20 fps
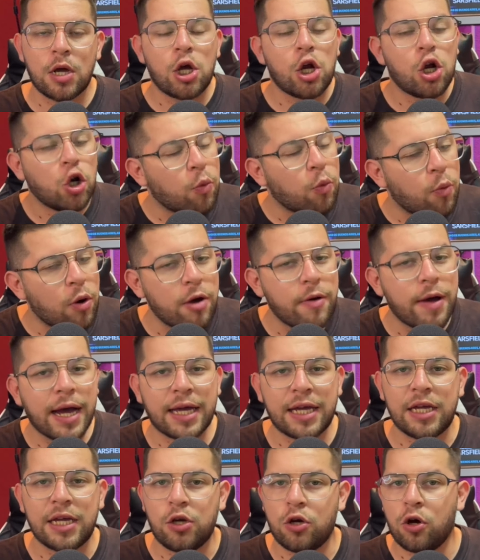lo mueve
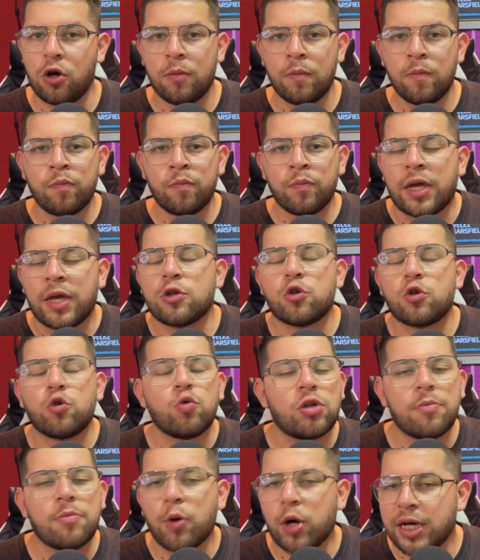Aquino, que es un
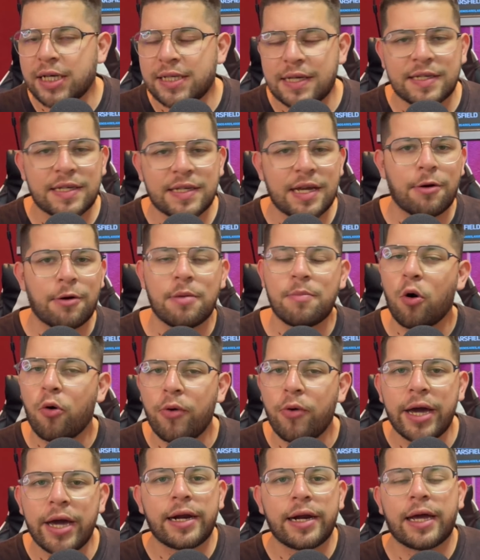tipo que se sabe
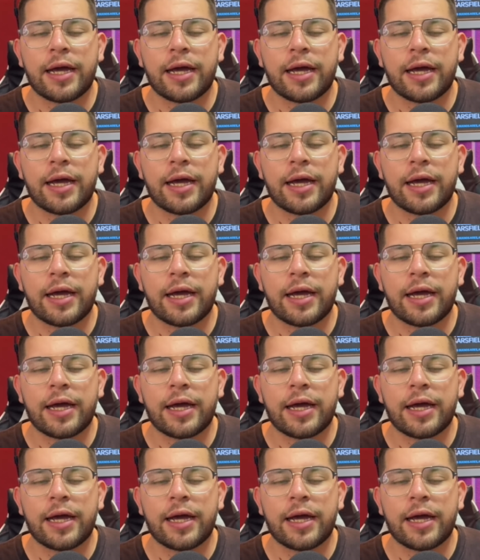mover,